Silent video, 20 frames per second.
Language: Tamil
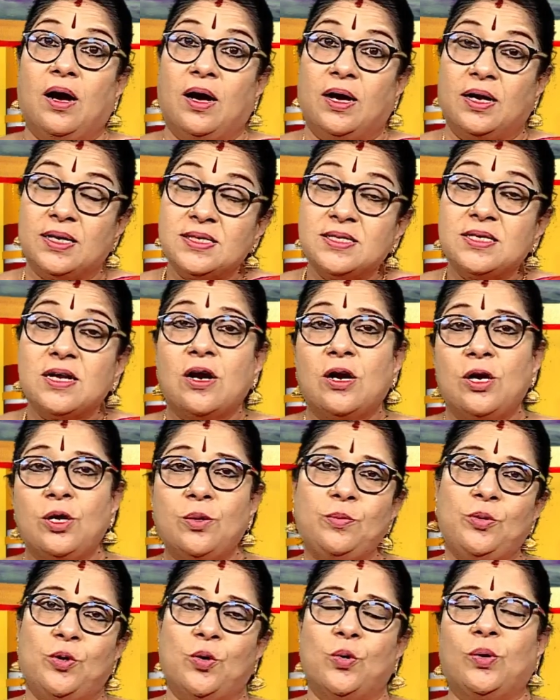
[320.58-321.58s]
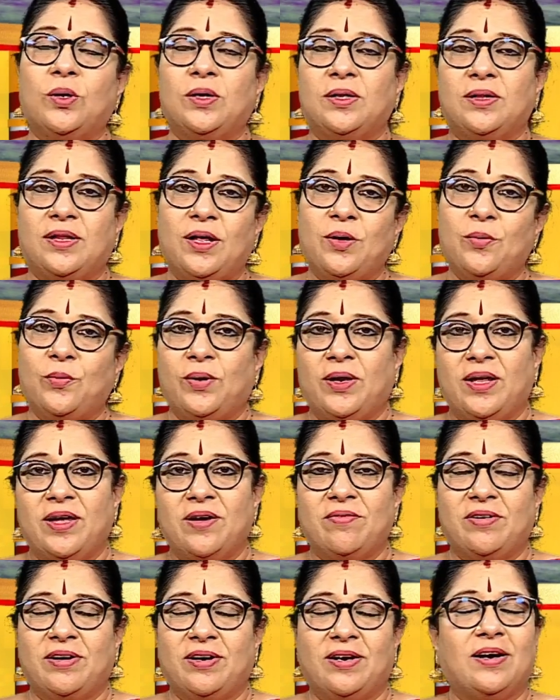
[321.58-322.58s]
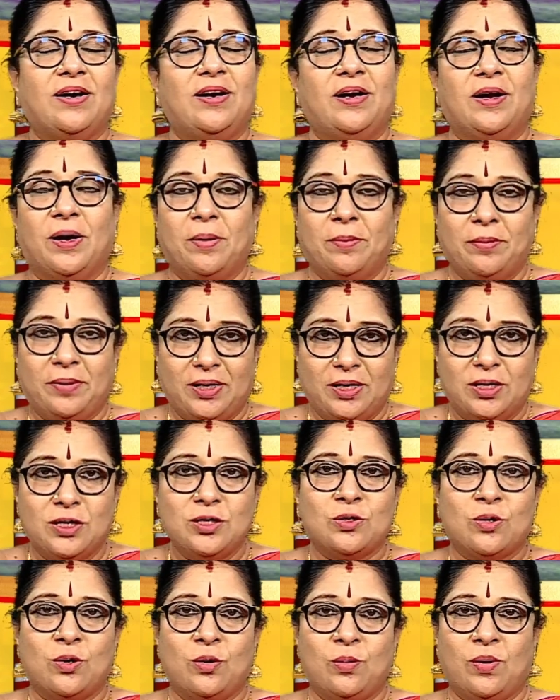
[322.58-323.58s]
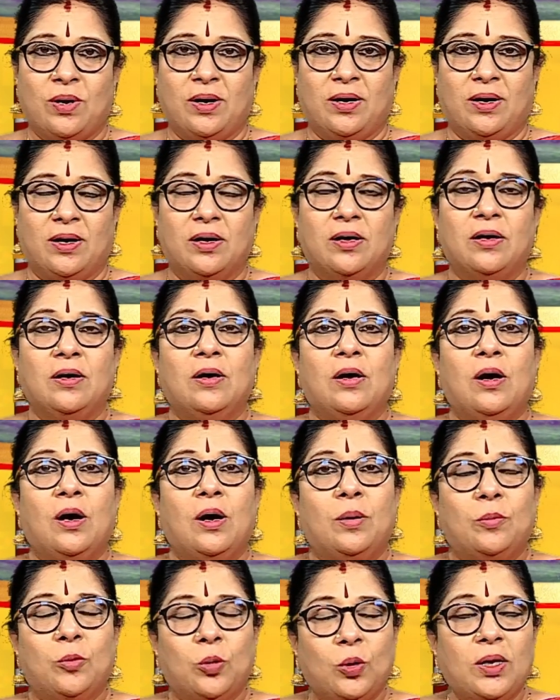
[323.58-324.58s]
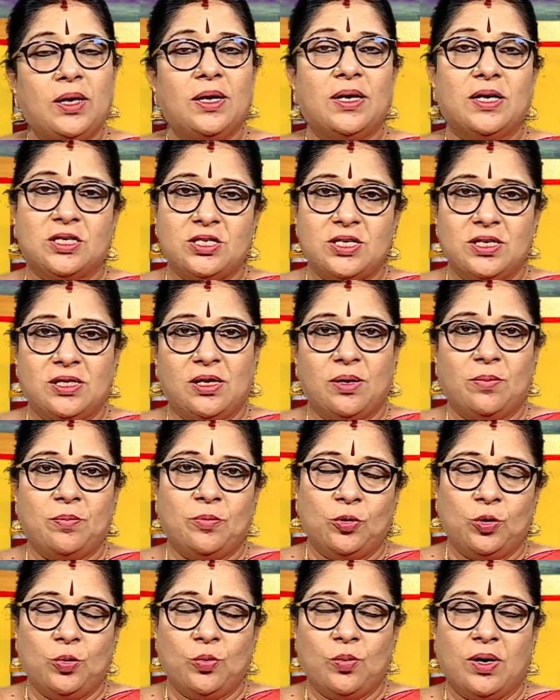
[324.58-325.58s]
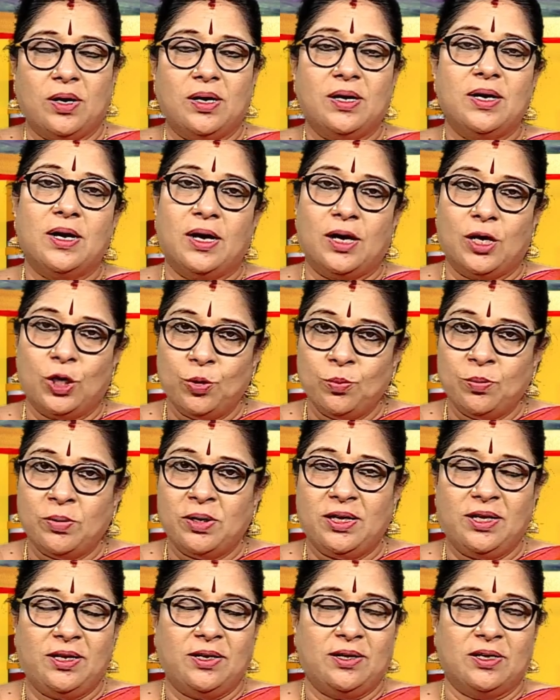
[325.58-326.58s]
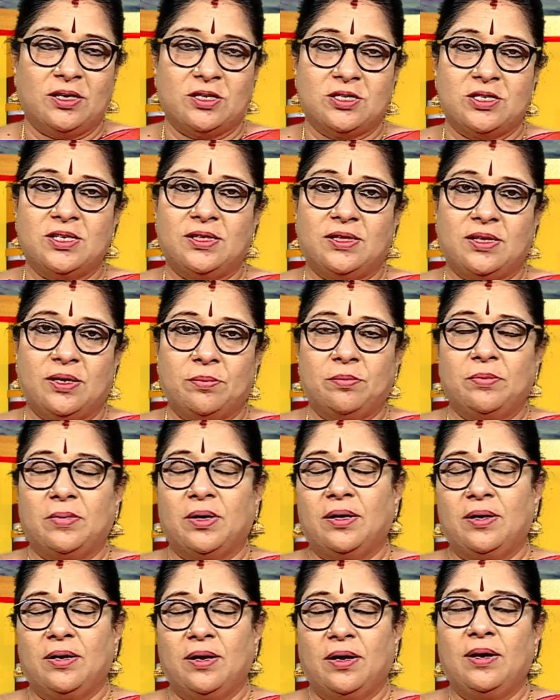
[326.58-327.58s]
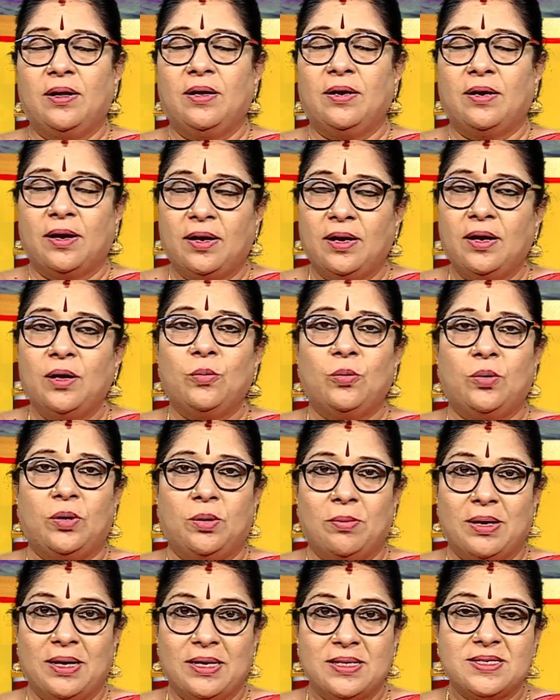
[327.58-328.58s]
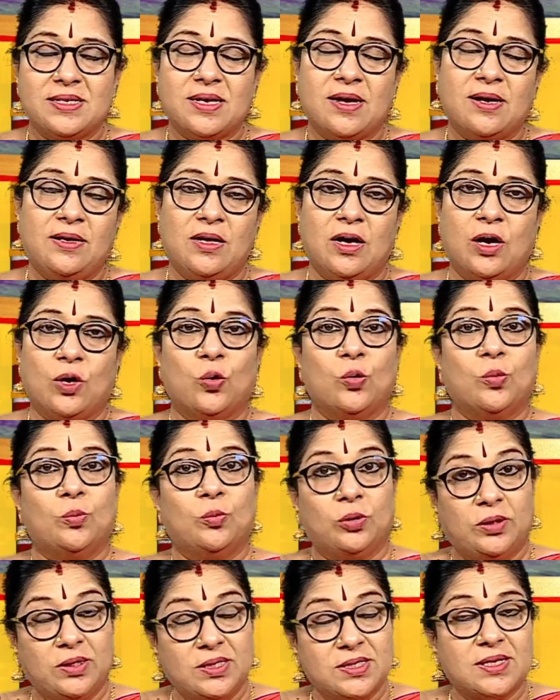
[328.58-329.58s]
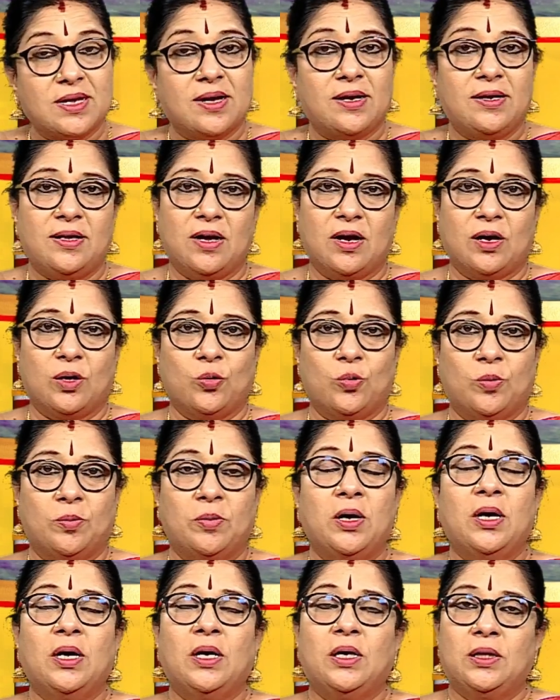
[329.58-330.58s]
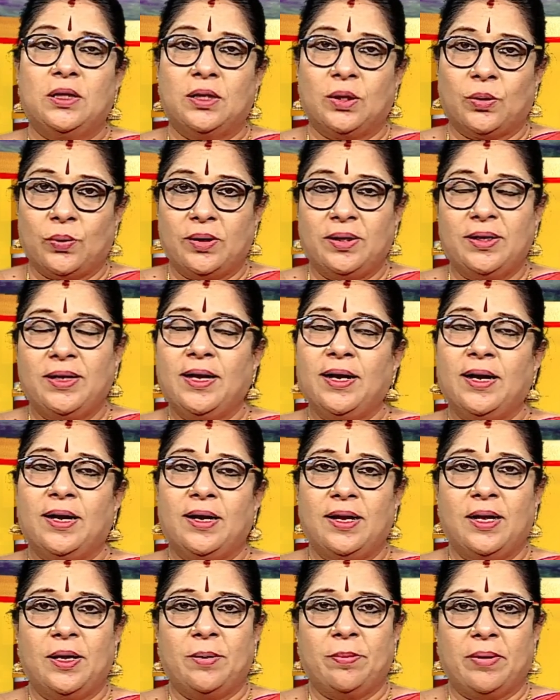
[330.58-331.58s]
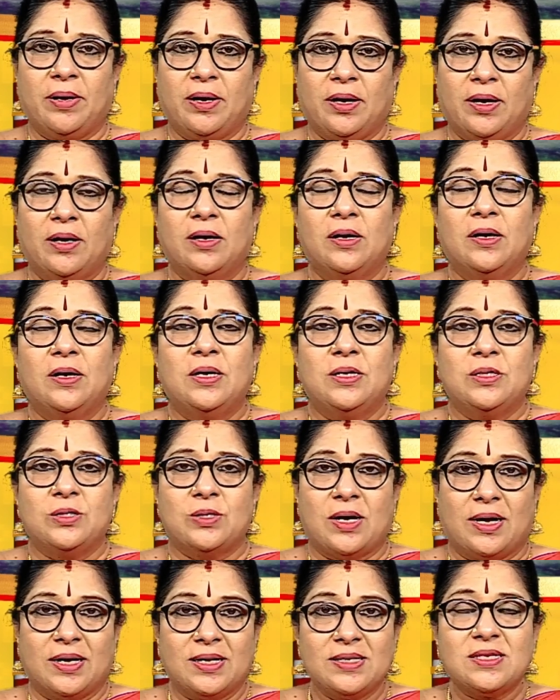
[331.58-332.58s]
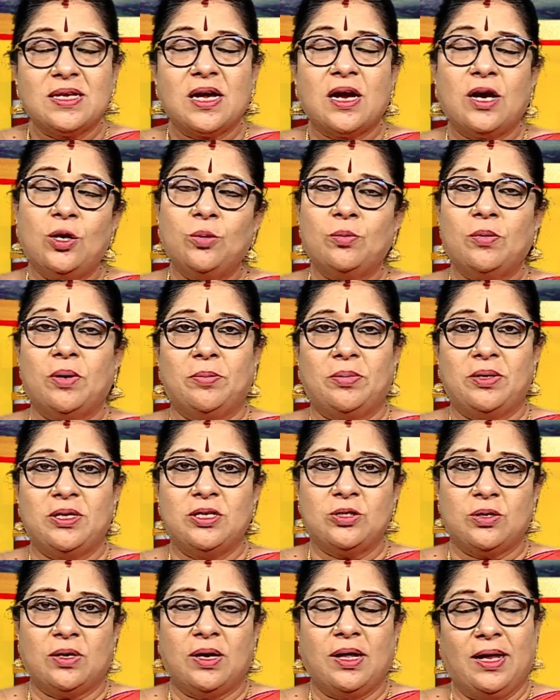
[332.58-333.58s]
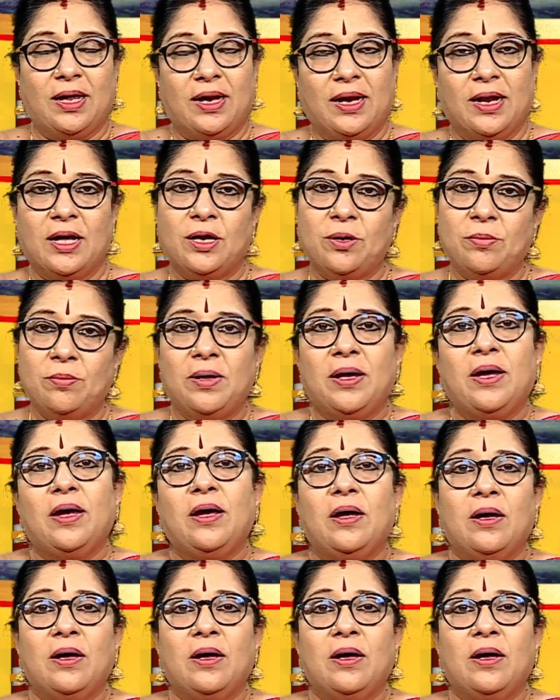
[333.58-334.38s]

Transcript: அரசாளும் யோகத்தை உடையவர்கள் அப்படின்னு சொல்லுவாங்க மூல நட்சத்திரம் பொதுவாக ஹனுமனின் நட்சத்திரம் அதனால் நல்ல ஒரு பலசாலியாகவும் புத்திசாலியாகவும் இந்த குழந்தைங்கள்லாம் இருப்பாங்க ஸோ அரசாளும் அப்படின்னு சொன்னால் எல்லாருமே